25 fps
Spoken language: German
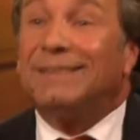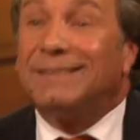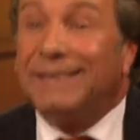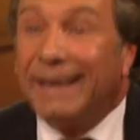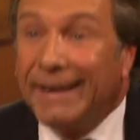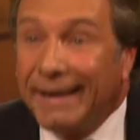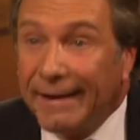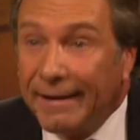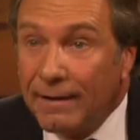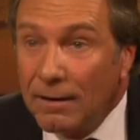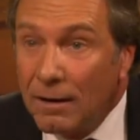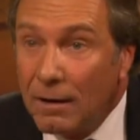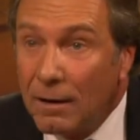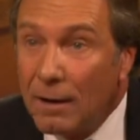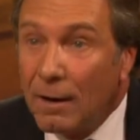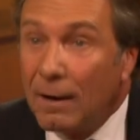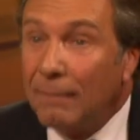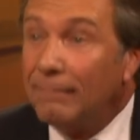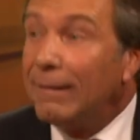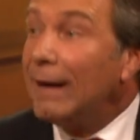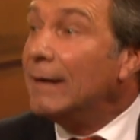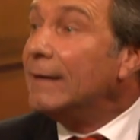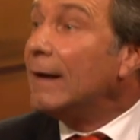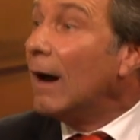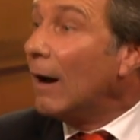sehen,
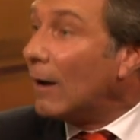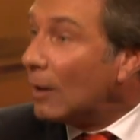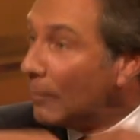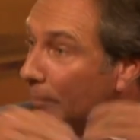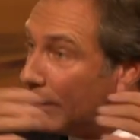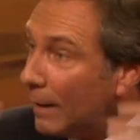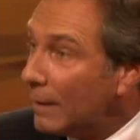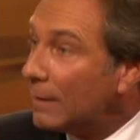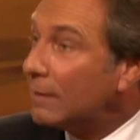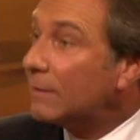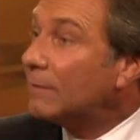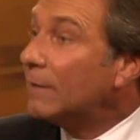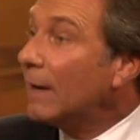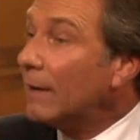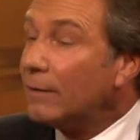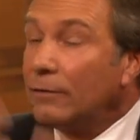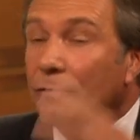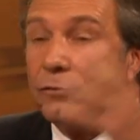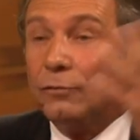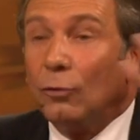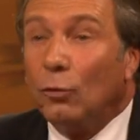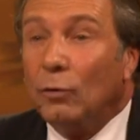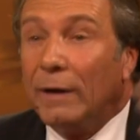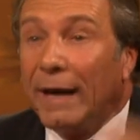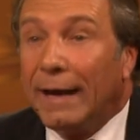weil die Arbeitszeiten
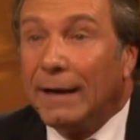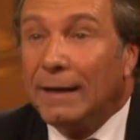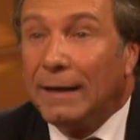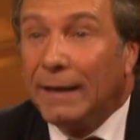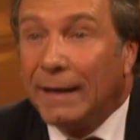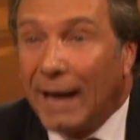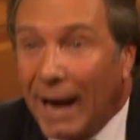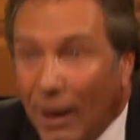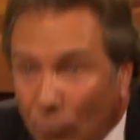so unendlich